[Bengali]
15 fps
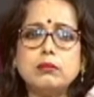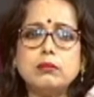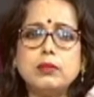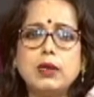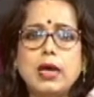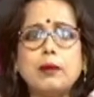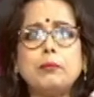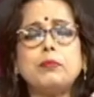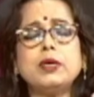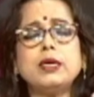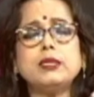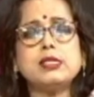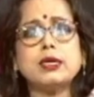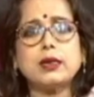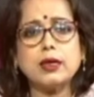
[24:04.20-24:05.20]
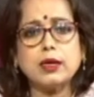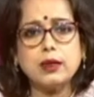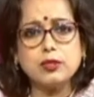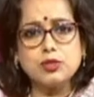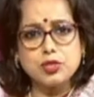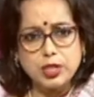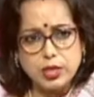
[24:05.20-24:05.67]
ল্যাবে যারা
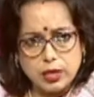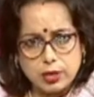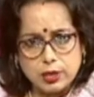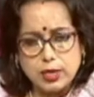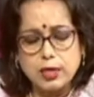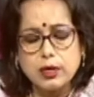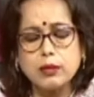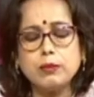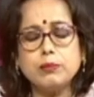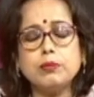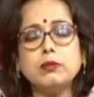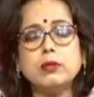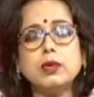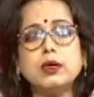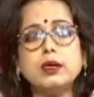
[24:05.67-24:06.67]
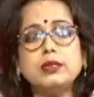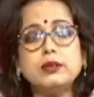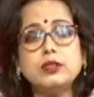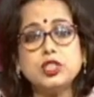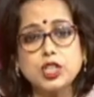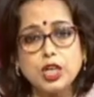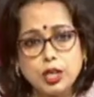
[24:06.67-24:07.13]
ট্রেনার যারা
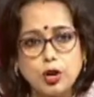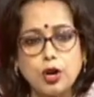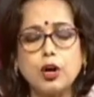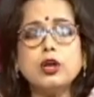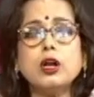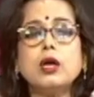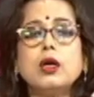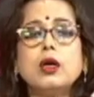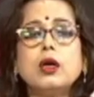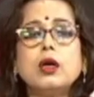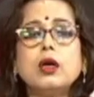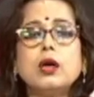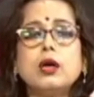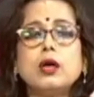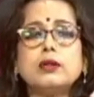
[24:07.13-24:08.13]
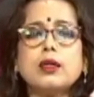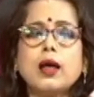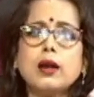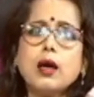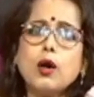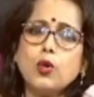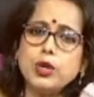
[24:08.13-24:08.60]
শিক্ষক
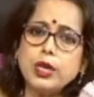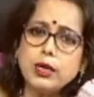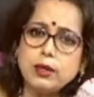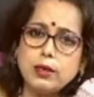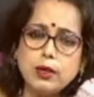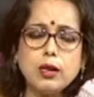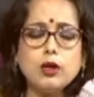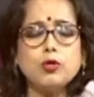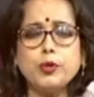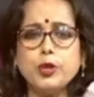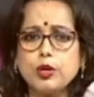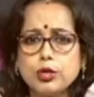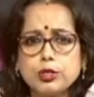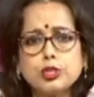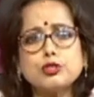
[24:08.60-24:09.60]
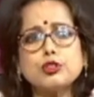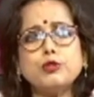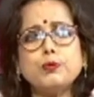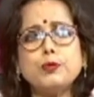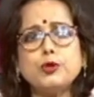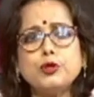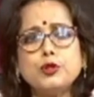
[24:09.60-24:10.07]
তারা অনেক দিনের অভিজ্ঞতা
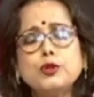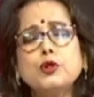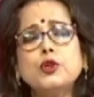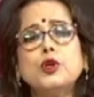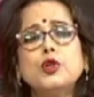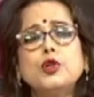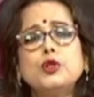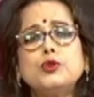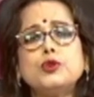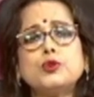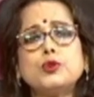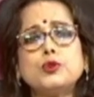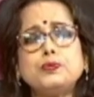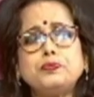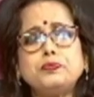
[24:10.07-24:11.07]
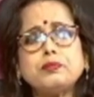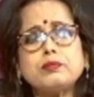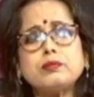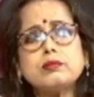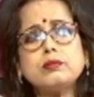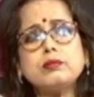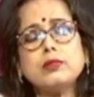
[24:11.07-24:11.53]
সম্পন্ন তো
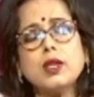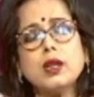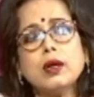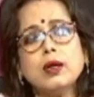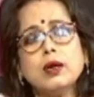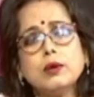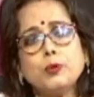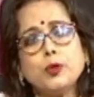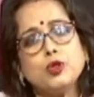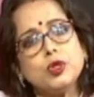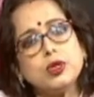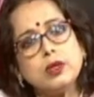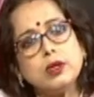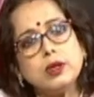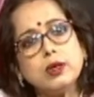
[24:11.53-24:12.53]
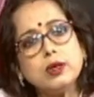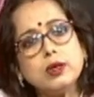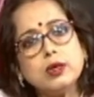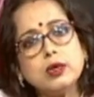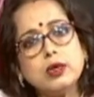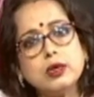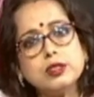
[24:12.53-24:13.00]
প্রতিদিনের
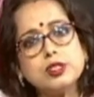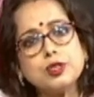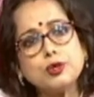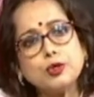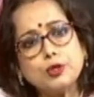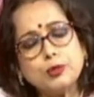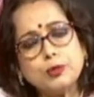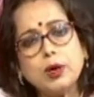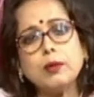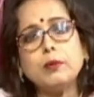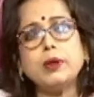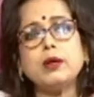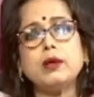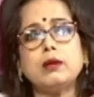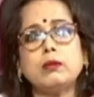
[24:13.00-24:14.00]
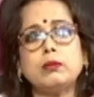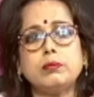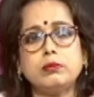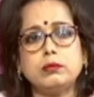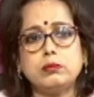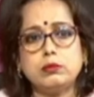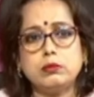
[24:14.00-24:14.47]
যেরকমভাবে
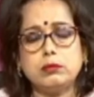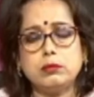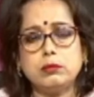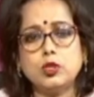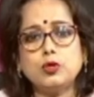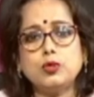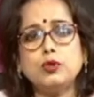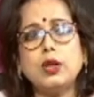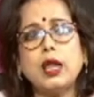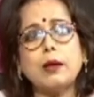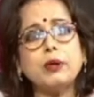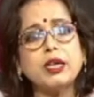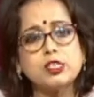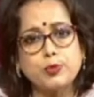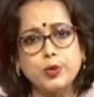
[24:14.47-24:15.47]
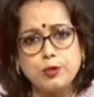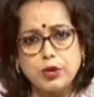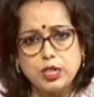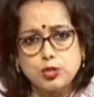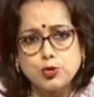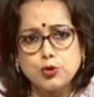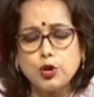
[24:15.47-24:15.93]
ধরুন ল্যাব
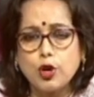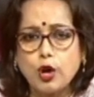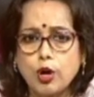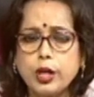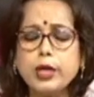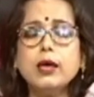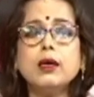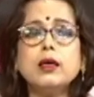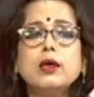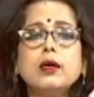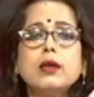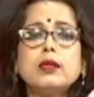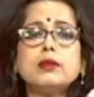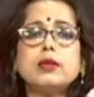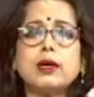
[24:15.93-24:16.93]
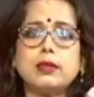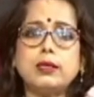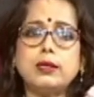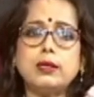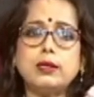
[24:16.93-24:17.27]
এক্সপেরিমেন্টগুলো হয় তাতে